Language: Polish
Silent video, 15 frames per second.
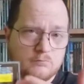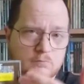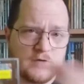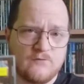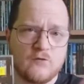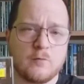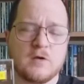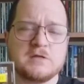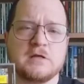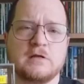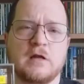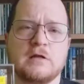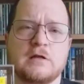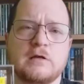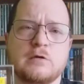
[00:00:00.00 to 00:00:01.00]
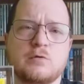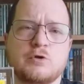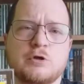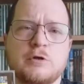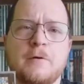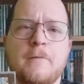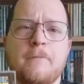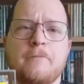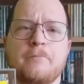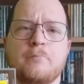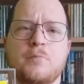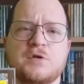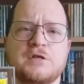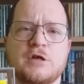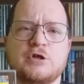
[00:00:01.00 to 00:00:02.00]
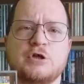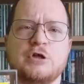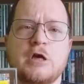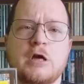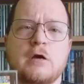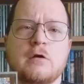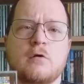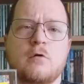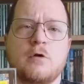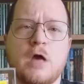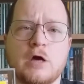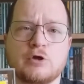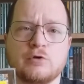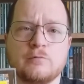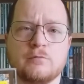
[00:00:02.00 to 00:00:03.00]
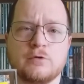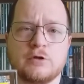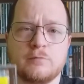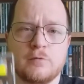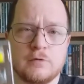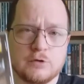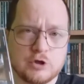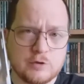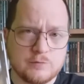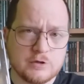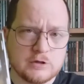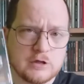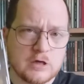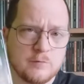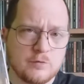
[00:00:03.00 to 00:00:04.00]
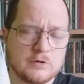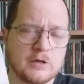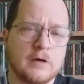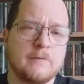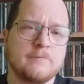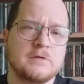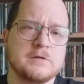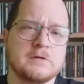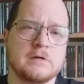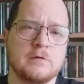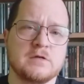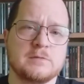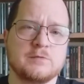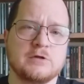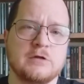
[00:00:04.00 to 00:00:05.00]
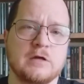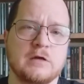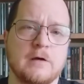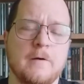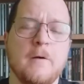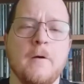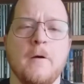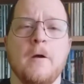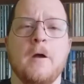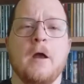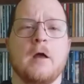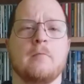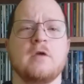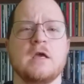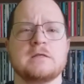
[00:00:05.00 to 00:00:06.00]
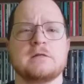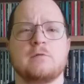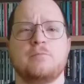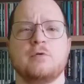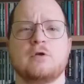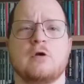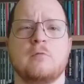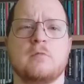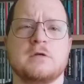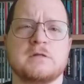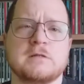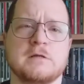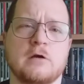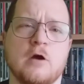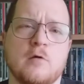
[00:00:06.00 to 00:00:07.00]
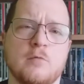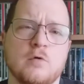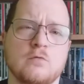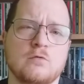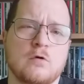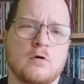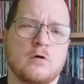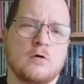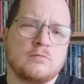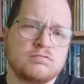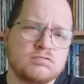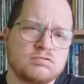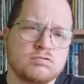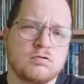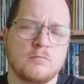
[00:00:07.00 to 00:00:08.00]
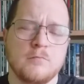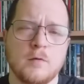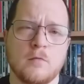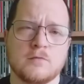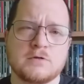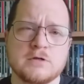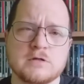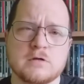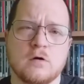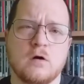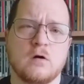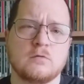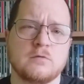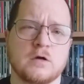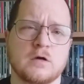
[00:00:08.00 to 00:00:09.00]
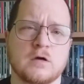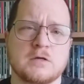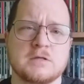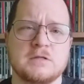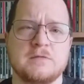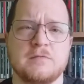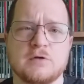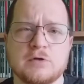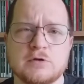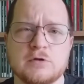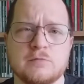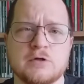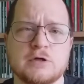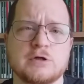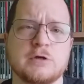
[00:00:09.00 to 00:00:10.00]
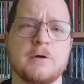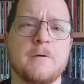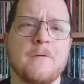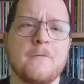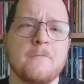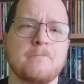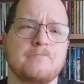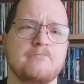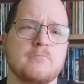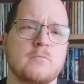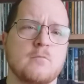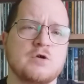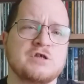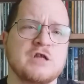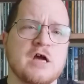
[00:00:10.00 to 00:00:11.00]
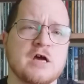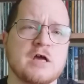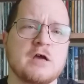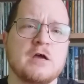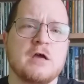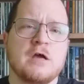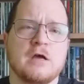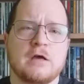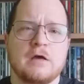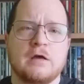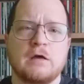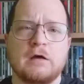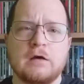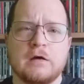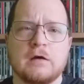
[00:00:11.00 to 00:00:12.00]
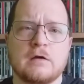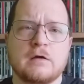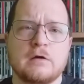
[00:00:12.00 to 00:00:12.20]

informacja dla tych, którzy postaci nie kojarzę, żeby szybciej taka płyta została sprzedana. Mnie z tą płytą zaznajomił, no mimo wszystko, tak jak z większością rzeczy, mm, mój stary, yy,